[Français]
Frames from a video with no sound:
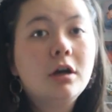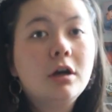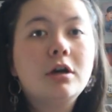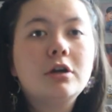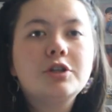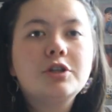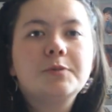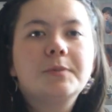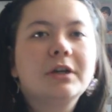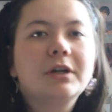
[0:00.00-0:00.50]

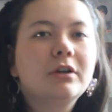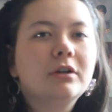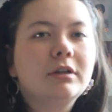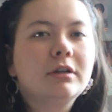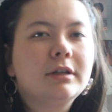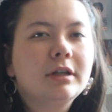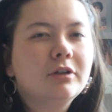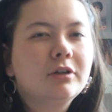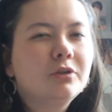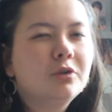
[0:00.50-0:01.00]
J'espère que les
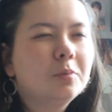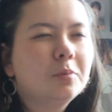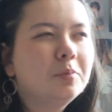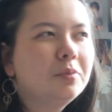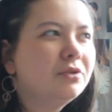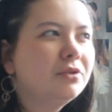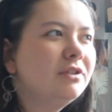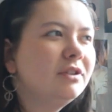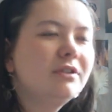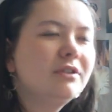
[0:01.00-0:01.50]
quelques
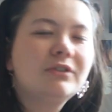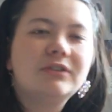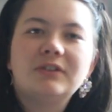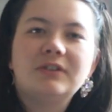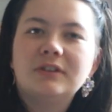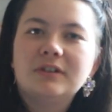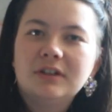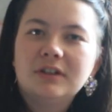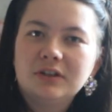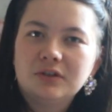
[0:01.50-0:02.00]
petites
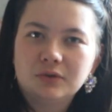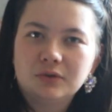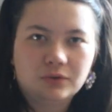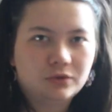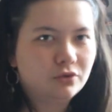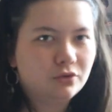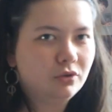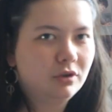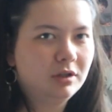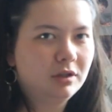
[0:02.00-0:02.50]
idées
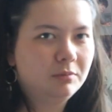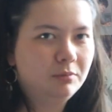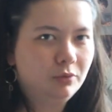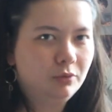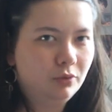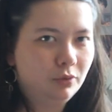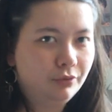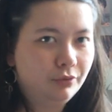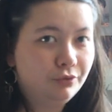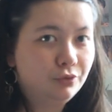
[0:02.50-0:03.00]
que j'aurai
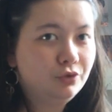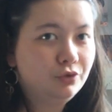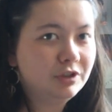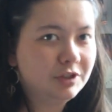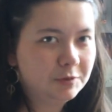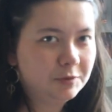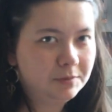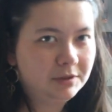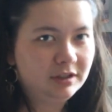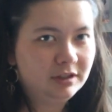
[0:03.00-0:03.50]
pourront vous
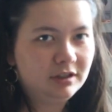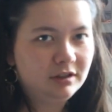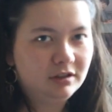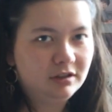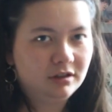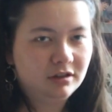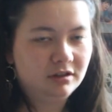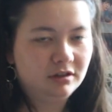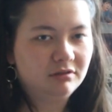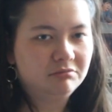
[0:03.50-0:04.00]
inspirer
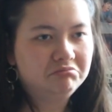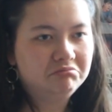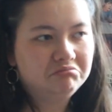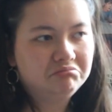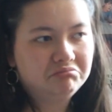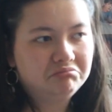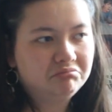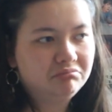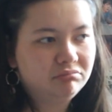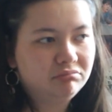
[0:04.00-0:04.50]
à
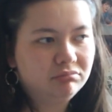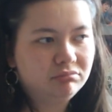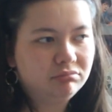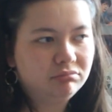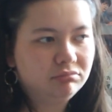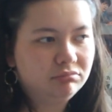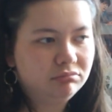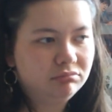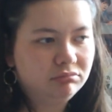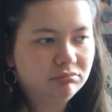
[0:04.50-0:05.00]

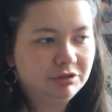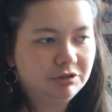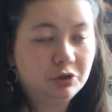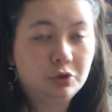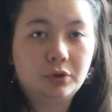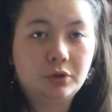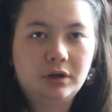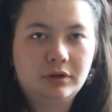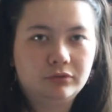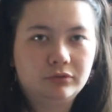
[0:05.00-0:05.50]

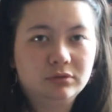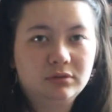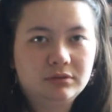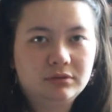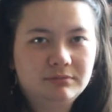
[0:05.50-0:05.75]
décorer la vôtre.